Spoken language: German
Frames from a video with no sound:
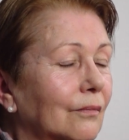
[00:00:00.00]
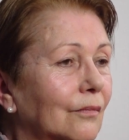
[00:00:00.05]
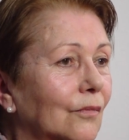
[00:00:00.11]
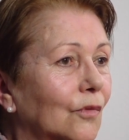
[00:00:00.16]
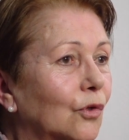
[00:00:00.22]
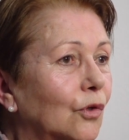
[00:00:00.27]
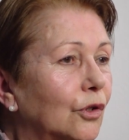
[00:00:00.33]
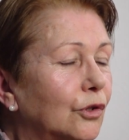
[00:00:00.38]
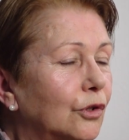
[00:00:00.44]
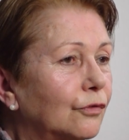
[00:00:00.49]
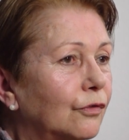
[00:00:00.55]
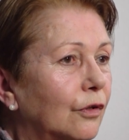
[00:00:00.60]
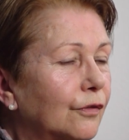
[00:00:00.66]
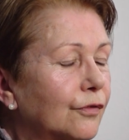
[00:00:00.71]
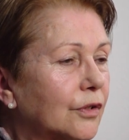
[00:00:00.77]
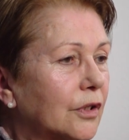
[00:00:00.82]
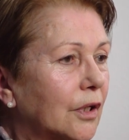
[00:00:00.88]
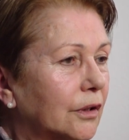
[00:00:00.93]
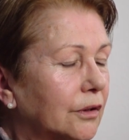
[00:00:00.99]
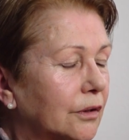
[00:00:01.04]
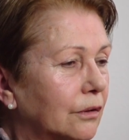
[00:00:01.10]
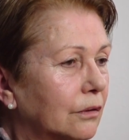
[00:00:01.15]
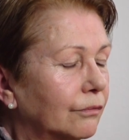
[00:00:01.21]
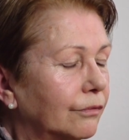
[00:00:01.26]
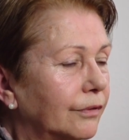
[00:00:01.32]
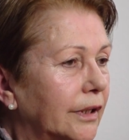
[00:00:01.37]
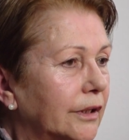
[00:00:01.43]
Und Conny Wolf
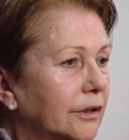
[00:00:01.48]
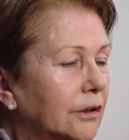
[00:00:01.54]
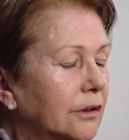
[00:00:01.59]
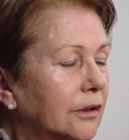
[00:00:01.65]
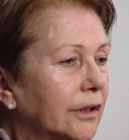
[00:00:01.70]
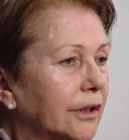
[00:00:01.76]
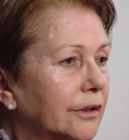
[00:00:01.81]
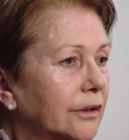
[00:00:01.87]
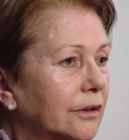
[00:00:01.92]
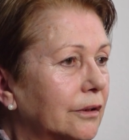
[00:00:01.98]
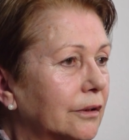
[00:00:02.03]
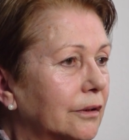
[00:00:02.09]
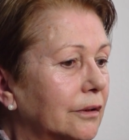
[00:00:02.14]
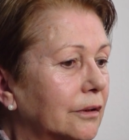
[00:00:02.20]
sagte, wer ist denn das?